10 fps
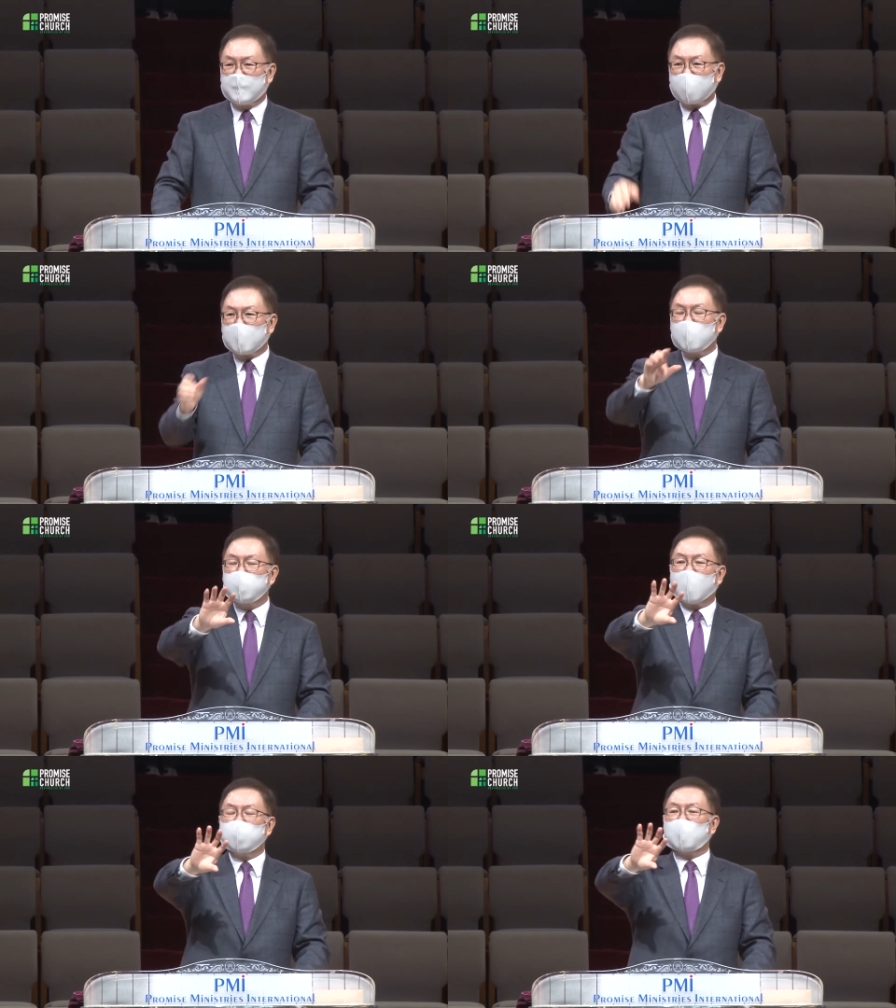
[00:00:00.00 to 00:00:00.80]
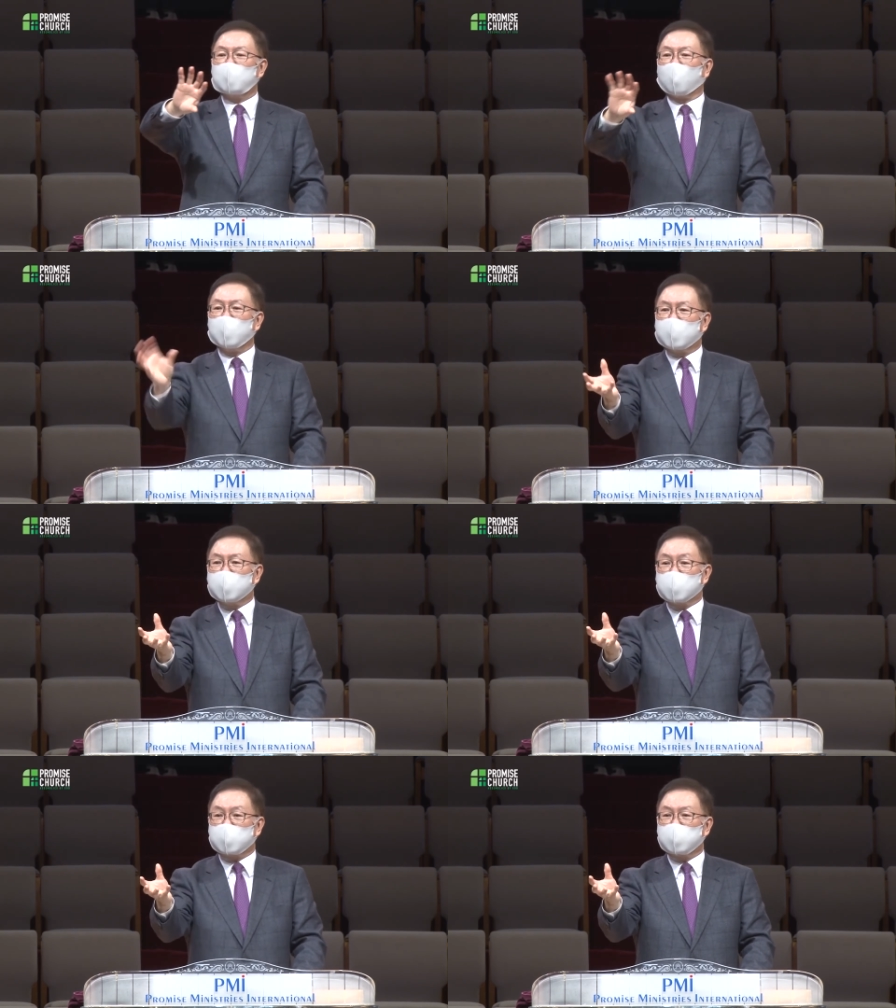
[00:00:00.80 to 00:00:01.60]
하나님이 한번
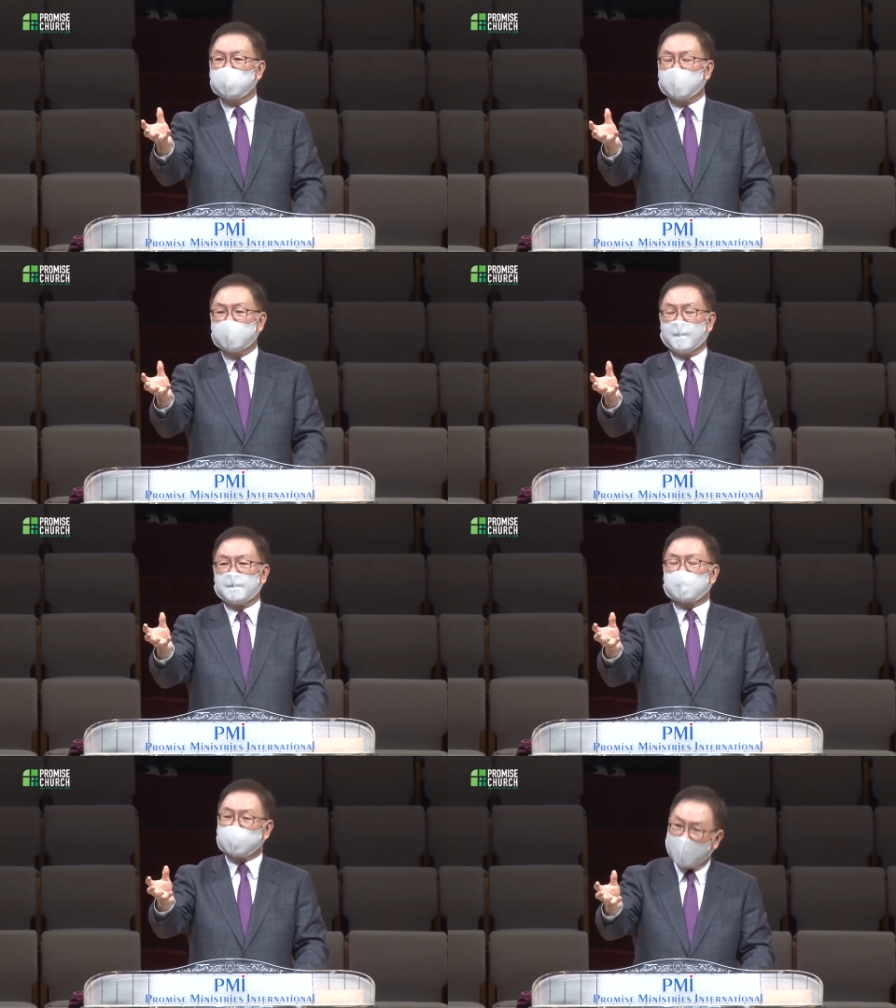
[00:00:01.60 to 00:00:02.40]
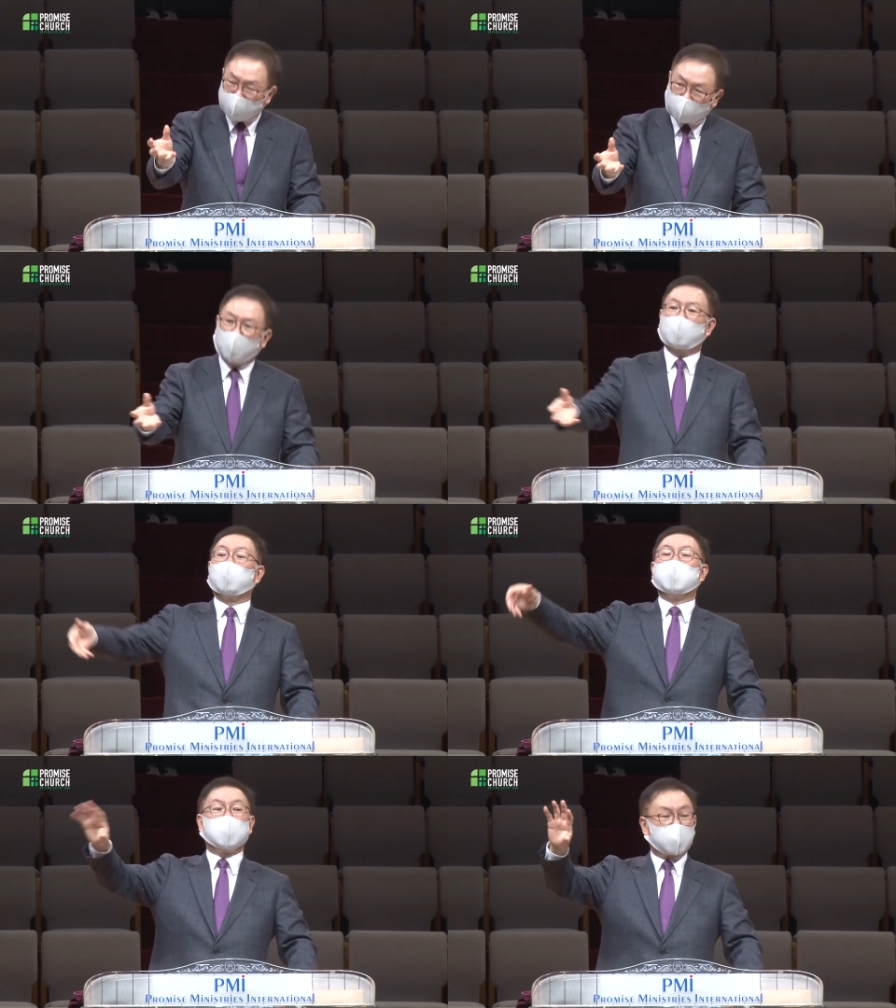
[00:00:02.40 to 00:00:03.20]
돌이키셨으면 그 다음에 또
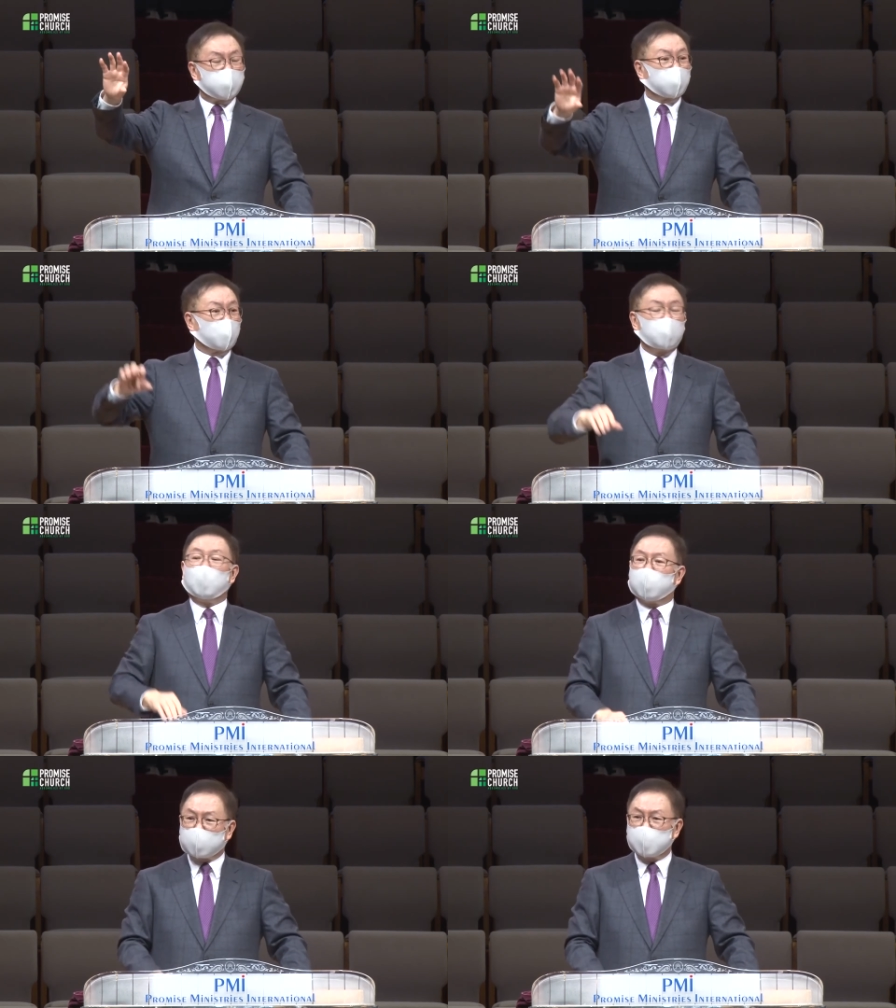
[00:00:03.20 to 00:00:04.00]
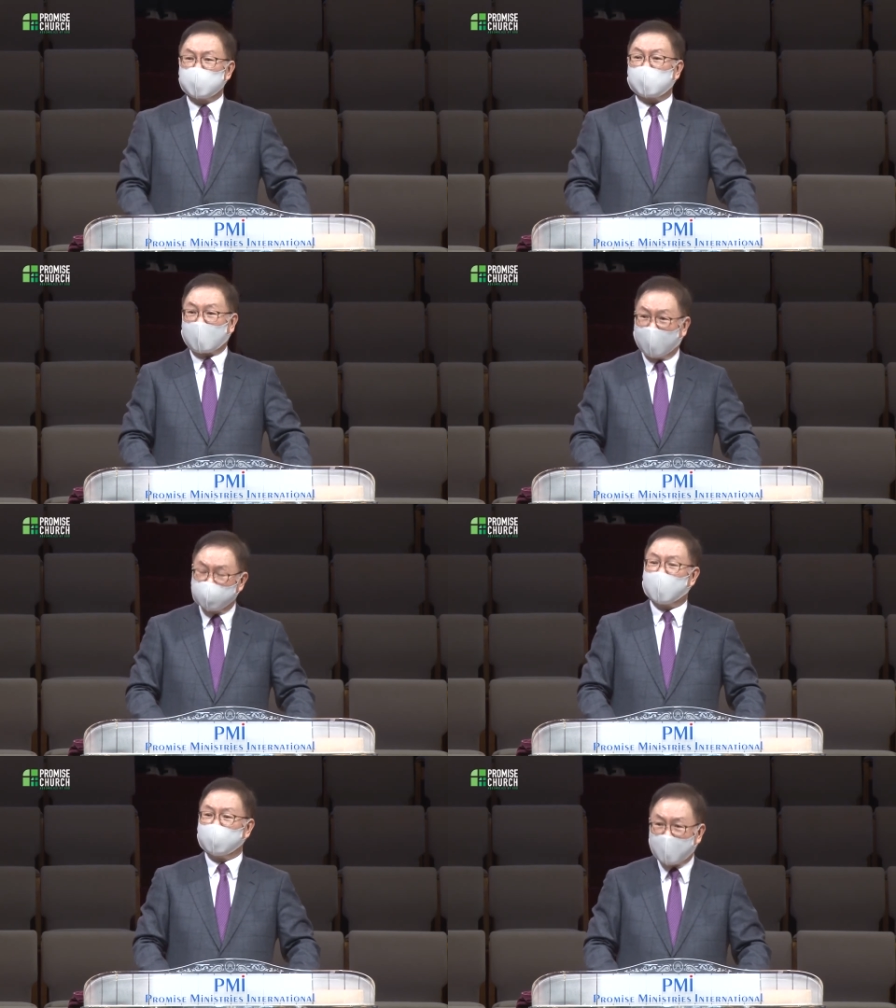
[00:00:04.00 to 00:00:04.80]
돌이키시는 것도 얼마든지
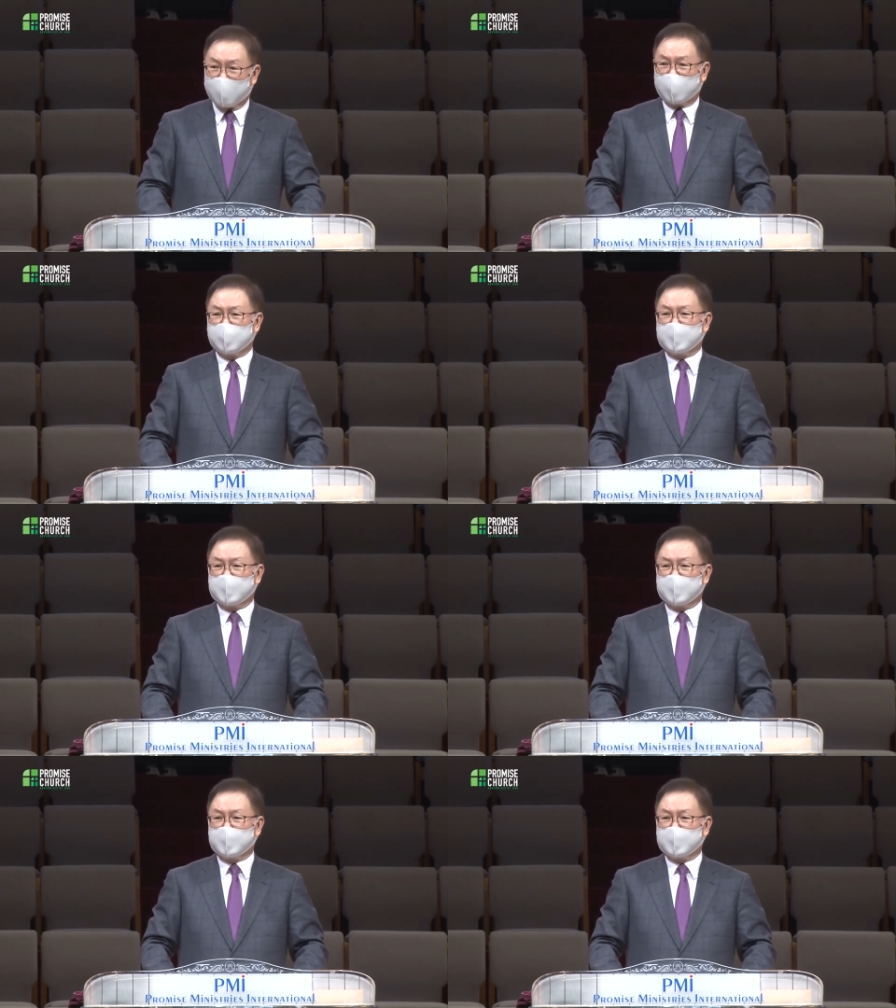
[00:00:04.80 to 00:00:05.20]
가능하다.